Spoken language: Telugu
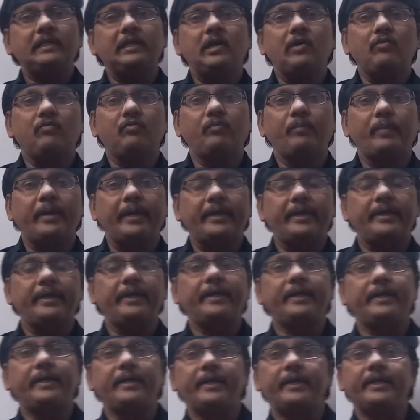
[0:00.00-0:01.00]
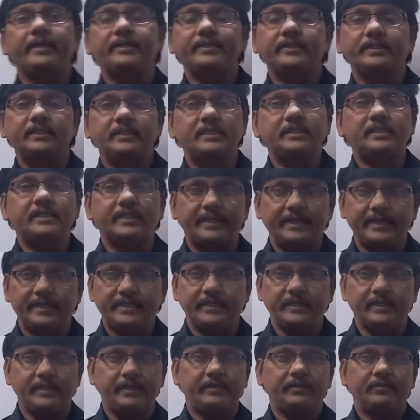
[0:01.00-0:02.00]
law of magnetic induction states
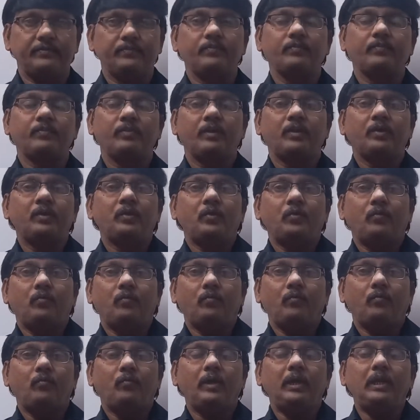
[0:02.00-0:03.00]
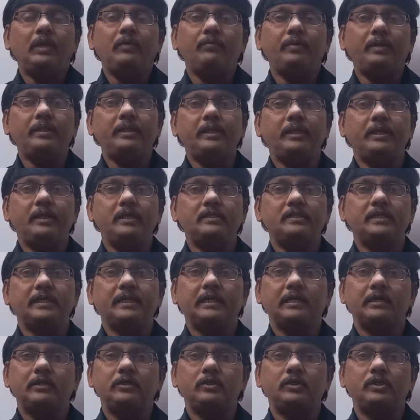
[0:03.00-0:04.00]
that whenever there is a
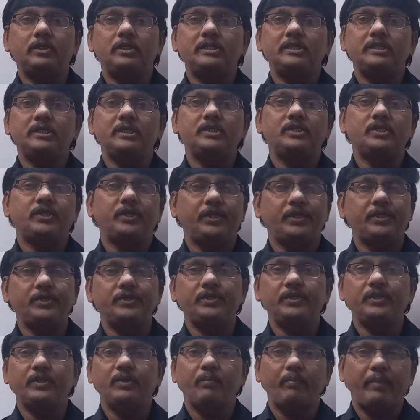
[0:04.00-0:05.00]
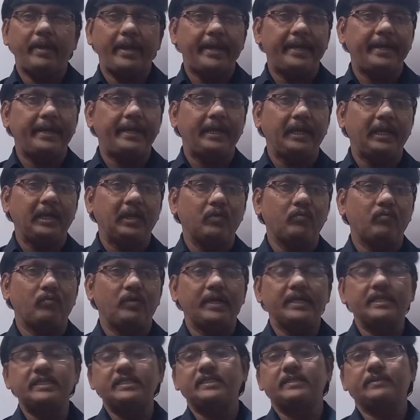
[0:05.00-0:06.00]
continuous change in the magnetic
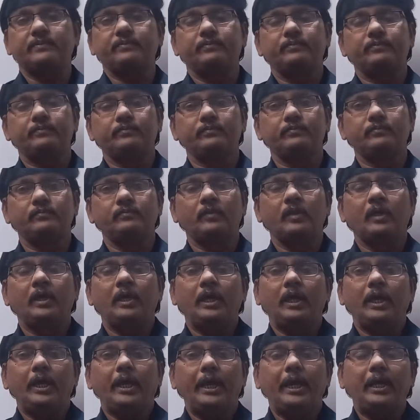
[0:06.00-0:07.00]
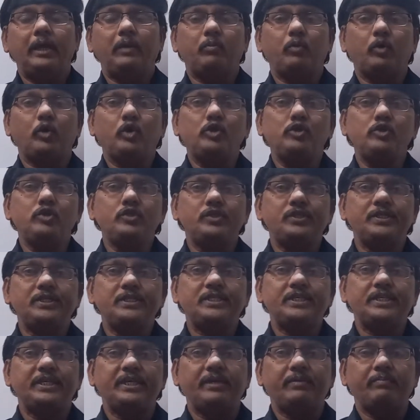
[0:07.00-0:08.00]
flux, it produces
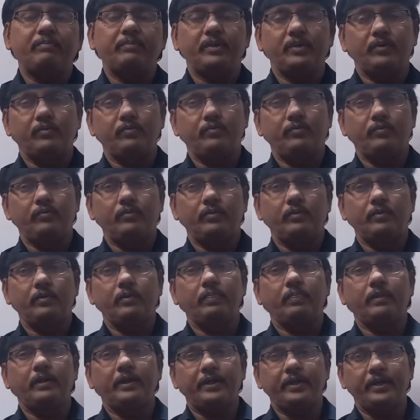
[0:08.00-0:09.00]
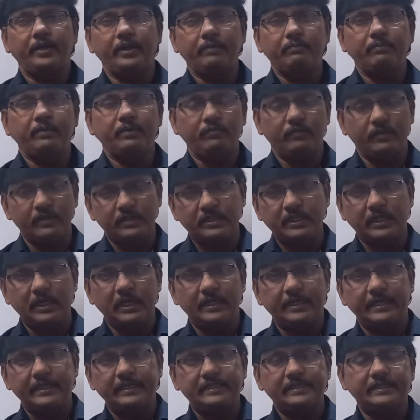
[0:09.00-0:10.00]
EMF. That EMF is
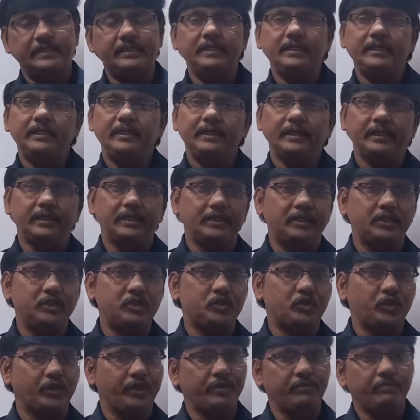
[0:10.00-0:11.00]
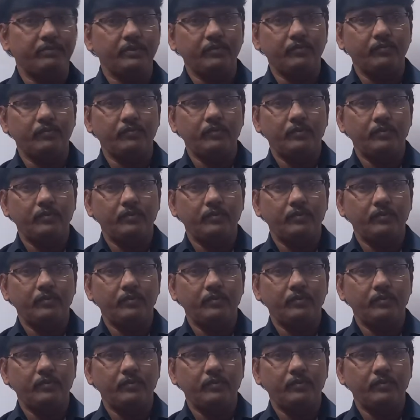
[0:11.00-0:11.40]
called as a induced EMF.